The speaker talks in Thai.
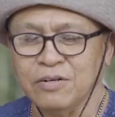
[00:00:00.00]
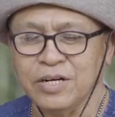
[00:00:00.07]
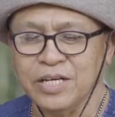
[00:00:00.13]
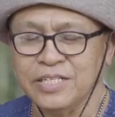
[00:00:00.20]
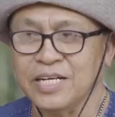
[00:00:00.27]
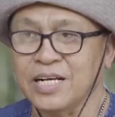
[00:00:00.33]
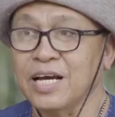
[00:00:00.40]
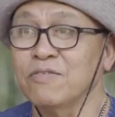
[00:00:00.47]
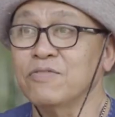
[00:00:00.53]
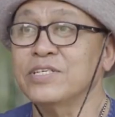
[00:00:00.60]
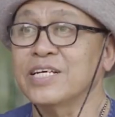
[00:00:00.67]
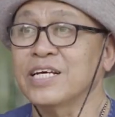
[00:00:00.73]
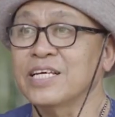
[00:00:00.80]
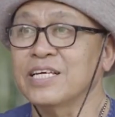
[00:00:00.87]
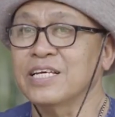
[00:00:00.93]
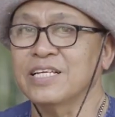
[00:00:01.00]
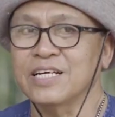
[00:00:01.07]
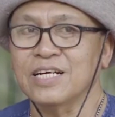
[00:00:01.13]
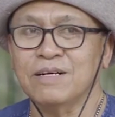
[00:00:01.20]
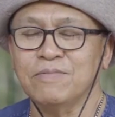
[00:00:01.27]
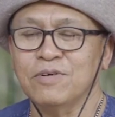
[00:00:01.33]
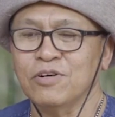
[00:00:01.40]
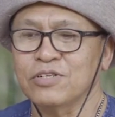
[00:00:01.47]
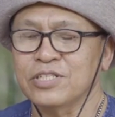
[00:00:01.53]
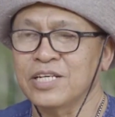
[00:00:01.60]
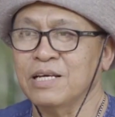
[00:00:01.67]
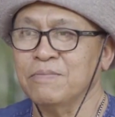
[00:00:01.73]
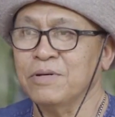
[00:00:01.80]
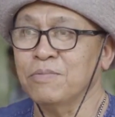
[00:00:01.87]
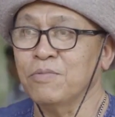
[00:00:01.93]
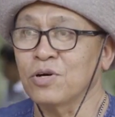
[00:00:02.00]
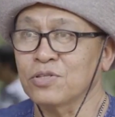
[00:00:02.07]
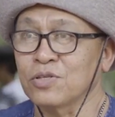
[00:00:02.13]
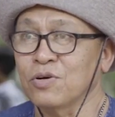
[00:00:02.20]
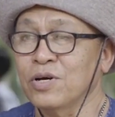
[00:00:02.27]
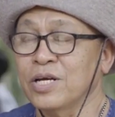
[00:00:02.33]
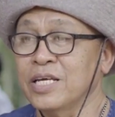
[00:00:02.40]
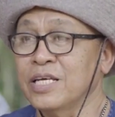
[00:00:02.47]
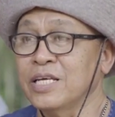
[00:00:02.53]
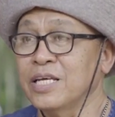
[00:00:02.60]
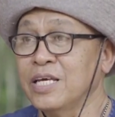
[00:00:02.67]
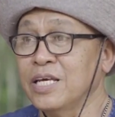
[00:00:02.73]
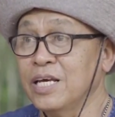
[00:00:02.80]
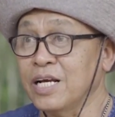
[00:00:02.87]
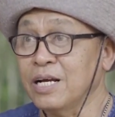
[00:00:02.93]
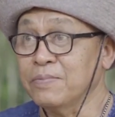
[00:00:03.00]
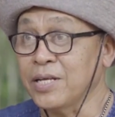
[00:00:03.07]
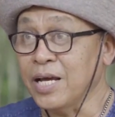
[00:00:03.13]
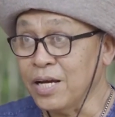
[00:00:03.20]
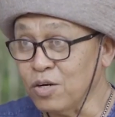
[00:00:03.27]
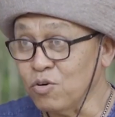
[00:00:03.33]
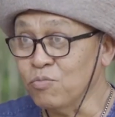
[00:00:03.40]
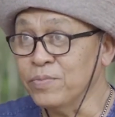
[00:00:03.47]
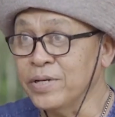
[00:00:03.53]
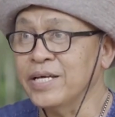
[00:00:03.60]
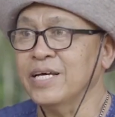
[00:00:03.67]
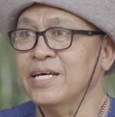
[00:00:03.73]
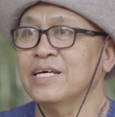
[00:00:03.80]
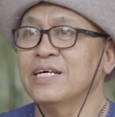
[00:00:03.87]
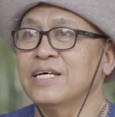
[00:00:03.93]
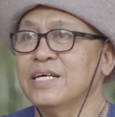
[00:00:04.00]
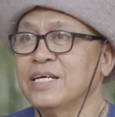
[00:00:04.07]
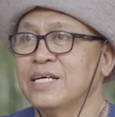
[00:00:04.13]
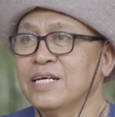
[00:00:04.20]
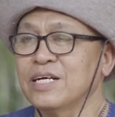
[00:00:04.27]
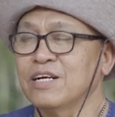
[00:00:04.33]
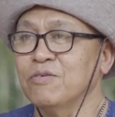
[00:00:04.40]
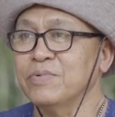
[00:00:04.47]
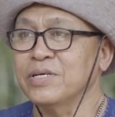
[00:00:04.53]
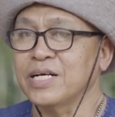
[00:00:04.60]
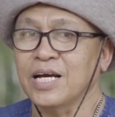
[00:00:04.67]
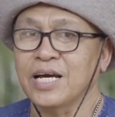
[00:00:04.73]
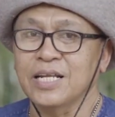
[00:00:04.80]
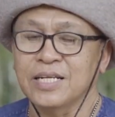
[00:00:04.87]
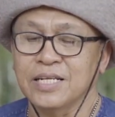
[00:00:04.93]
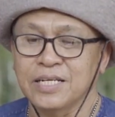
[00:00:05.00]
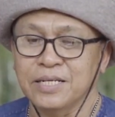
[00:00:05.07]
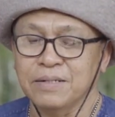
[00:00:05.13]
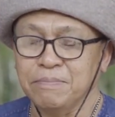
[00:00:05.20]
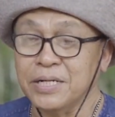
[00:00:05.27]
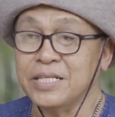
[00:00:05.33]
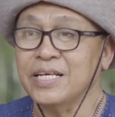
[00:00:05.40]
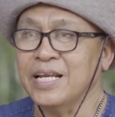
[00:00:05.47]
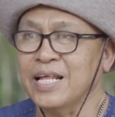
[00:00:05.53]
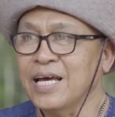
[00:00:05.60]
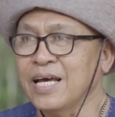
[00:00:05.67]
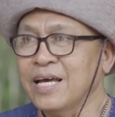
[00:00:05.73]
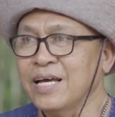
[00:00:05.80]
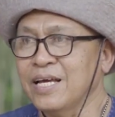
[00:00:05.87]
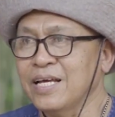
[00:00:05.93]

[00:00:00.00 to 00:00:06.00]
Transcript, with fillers: เราได้จากการวิจัยนะครับเราก็จะได้ไปบอกต่อให้กับทางกลุ่มเนี่ยเขามีการพัฒนา